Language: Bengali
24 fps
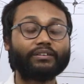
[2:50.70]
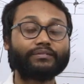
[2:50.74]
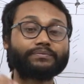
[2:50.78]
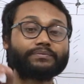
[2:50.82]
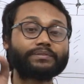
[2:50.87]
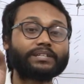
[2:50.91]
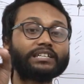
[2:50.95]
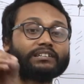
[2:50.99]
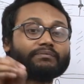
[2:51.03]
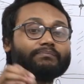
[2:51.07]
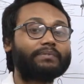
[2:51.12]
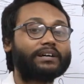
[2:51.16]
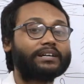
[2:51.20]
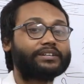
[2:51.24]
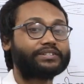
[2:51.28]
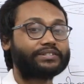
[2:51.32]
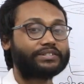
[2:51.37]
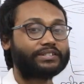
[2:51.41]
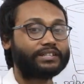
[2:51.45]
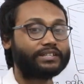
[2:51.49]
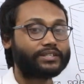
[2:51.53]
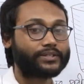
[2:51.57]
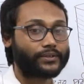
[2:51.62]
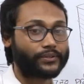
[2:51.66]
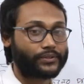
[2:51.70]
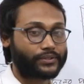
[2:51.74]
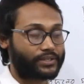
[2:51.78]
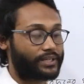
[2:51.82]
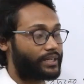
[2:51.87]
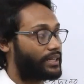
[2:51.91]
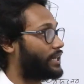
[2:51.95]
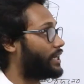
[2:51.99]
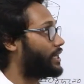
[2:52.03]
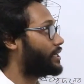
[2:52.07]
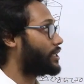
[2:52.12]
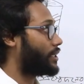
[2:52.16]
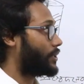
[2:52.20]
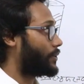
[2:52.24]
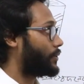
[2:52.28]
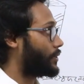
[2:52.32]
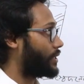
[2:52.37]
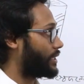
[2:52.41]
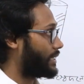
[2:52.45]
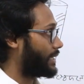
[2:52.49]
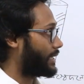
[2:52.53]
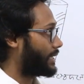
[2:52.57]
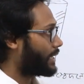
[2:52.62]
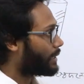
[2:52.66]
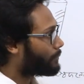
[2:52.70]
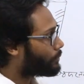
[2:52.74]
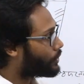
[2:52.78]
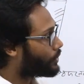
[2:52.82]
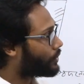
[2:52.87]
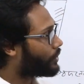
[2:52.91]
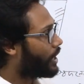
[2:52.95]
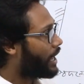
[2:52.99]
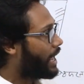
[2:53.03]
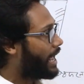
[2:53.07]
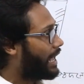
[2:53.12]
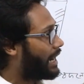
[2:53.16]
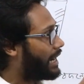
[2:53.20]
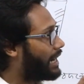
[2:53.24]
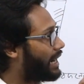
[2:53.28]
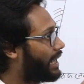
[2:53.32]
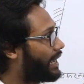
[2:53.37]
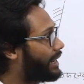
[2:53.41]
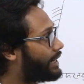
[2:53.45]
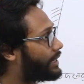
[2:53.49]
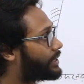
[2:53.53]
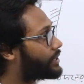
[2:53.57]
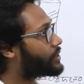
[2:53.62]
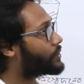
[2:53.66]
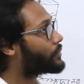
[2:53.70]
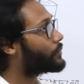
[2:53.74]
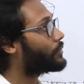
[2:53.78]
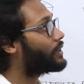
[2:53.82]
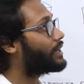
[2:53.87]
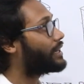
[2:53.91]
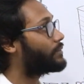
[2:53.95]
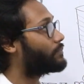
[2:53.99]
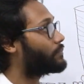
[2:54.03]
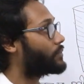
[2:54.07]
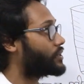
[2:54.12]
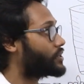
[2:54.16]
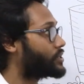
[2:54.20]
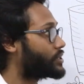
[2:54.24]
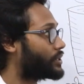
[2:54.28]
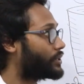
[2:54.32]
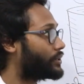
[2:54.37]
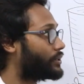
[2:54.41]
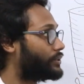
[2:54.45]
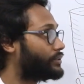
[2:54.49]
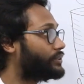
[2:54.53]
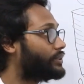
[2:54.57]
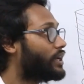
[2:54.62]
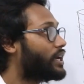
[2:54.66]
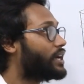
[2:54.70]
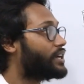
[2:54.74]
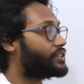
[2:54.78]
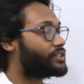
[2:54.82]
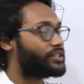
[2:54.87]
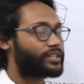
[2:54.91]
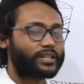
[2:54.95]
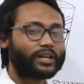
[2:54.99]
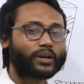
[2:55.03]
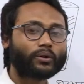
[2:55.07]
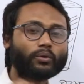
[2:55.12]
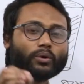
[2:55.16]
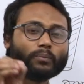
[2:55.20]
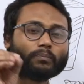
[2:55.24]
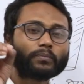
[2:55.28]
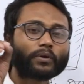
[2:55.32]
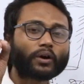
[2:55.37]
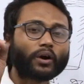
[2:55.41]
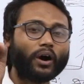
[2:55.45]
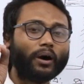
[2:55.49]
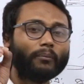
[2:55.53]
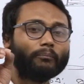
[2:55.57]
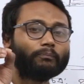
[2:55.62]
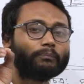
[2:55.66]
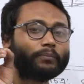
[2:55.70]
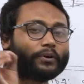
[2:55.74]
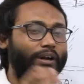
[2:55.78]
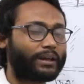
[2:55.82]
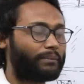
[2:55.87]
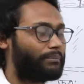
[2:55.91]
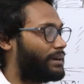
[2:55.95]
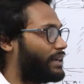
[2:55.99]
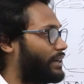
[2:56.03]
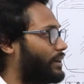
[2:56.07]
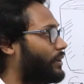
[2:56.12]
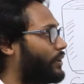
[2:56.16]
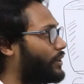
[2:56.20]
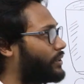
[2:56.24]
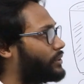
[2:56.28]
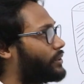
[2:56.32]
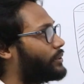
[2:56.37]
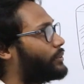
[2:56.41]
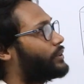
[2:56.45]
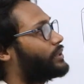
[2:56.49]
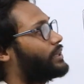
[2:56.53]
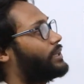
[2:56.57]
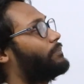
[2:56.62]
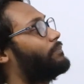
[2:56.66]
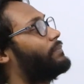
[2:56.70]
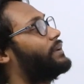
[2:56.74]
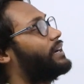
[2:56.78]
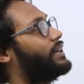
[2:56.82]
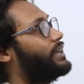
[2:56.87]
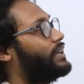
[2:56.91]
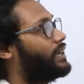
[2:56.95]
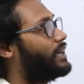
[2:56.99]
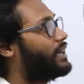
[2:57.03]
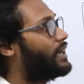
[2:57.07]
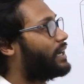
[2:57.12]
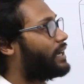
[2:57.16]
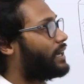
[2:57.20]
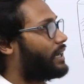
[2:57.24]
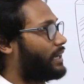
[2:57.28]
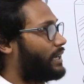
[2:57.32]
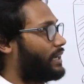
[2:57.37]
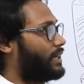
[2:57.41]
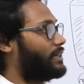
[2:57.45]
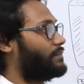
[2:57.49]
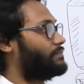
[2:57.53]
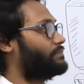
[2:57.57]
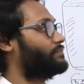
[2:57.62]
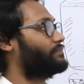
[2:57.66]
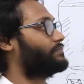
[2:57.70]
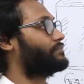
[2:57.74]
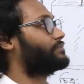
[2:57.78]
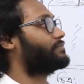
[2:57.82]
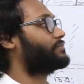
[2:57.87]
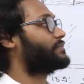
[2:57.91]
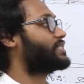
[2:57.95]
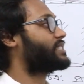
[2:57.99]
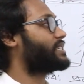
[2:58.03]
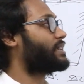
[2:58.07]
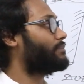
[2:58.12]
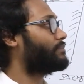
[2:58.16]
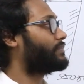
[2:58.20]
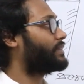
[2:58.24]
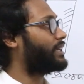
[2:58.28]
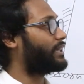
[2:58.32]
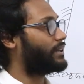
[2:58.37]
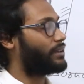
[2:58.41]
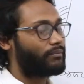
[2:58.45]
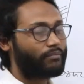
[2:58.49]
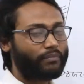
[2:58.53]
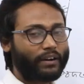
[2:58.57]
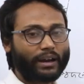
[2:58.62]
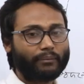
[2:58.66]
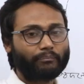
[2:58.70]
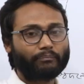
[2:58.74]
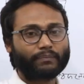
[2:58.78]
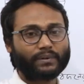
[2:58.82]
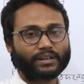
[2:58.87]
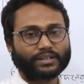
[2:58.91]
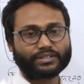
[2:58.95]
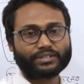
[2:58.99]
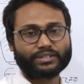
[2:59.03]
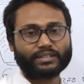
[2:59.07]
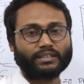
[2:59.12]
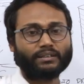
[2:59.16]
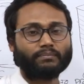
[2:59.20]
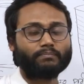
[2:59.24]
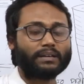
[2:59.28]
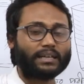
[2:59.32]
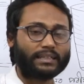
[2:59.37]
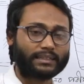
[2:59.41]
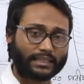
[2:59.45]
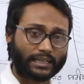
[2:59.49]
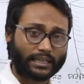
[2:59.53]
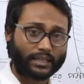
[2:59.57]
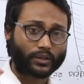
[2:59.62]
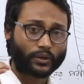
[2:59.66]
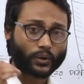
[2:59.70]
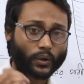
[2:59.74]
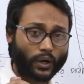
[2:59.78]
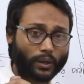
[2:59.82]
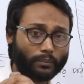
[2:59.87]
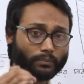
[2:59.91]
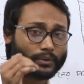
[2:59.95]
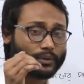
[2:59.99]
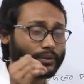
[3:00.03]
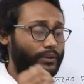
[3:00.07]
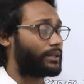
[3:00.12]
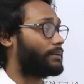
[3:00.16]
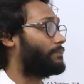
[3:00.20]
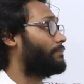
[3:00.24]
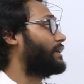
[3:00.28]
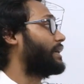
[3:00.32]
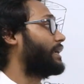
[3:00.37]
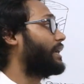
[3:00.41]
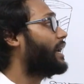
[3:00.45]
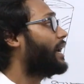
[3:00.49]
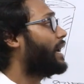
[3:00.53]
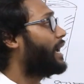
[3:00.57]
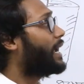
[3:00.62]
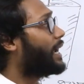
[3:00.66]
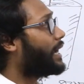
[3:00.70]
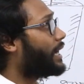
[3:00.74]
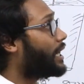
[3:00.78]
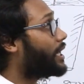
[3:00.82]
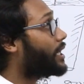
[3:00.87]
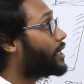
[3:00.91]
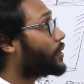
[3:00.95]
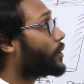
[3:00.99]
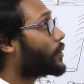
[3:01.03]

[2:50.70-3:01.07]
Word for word: ফিফটিন পার্সেন্ট হচ্ছে এটা ঘটে থাকে এবং লেন্টিকুলার প্রসেদন যেটা খুব কম পরিমাণ হয়তো হতে পারে সামথিং ফাইভ পার্সেন্ট বা তার কম হতে পারে এই